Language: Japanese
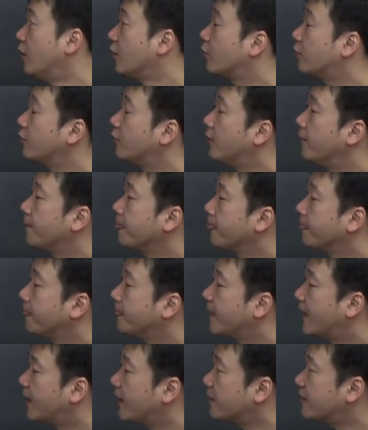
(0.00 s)
この
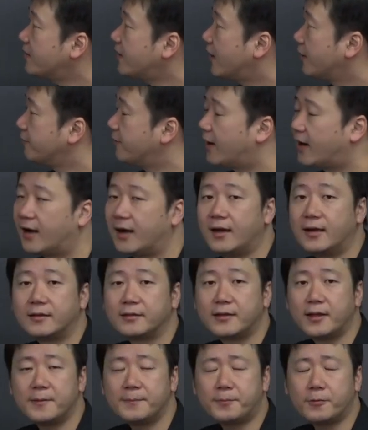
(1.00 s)
奈良時代は
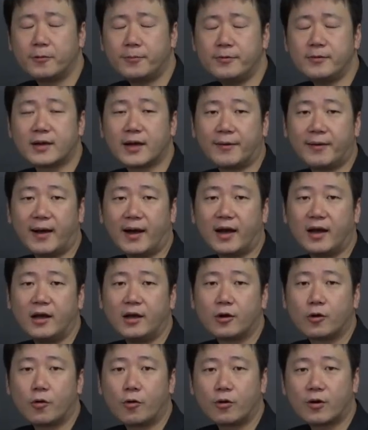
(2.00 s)
天平文化は
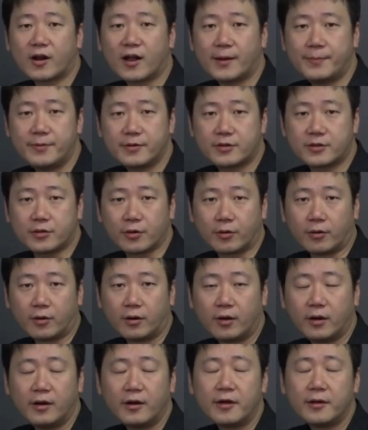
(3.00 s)
国家仏教、
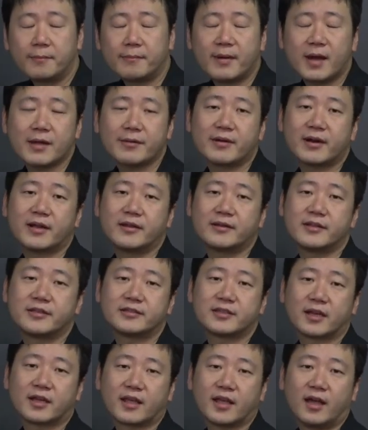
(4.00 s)
前は何でし
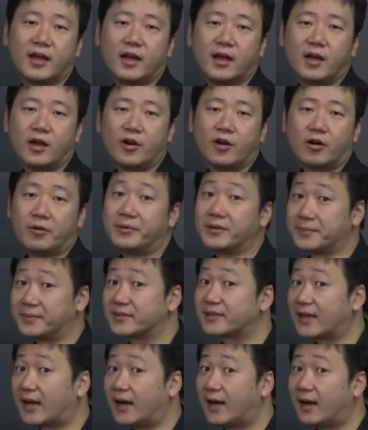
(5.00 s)
たっけ、覚えてま
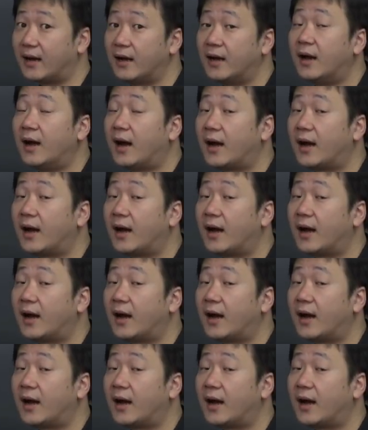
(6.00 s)
すか。